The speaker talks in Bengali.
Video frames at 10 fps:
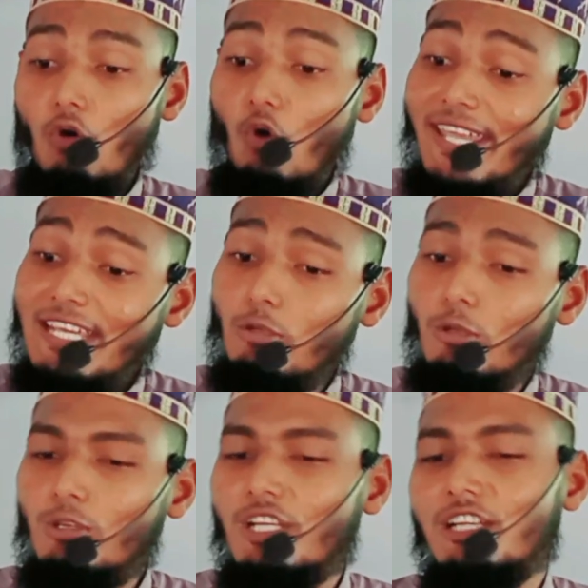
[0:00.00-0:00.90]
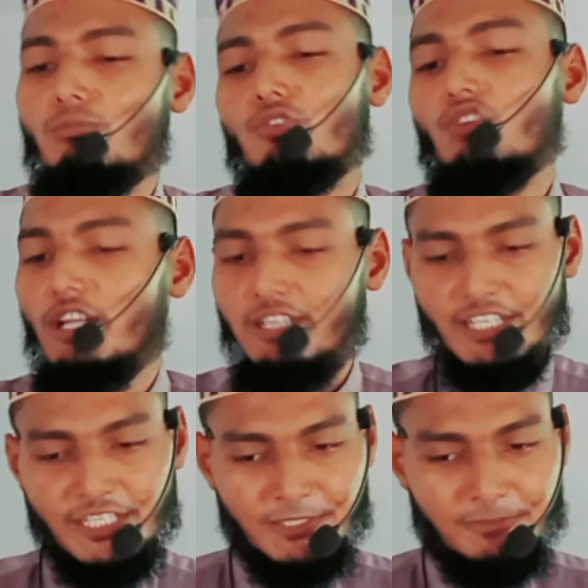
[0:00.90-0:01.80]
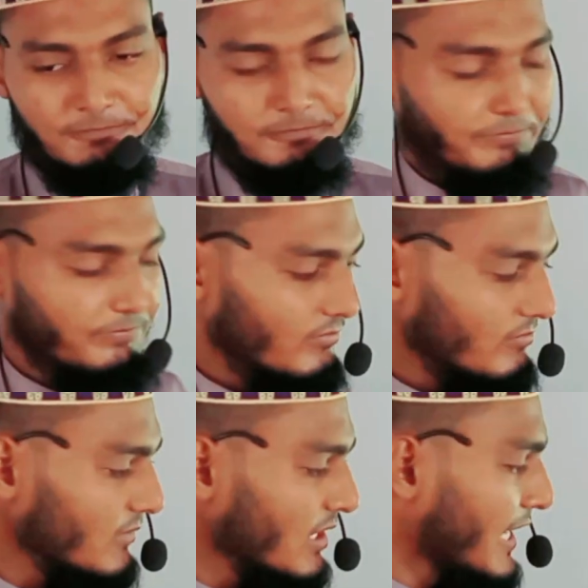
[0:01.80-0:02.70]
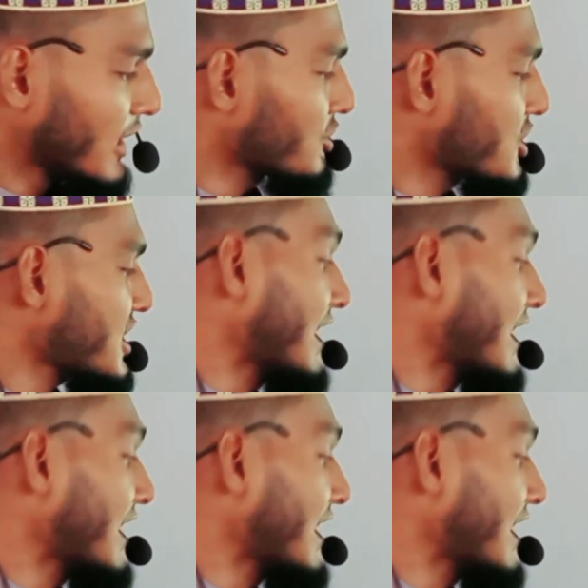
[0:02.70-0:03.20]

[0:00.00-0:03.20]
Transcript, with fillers: ফওয়াইলুল্লিল মুসল্লিন এটা হচ্ছে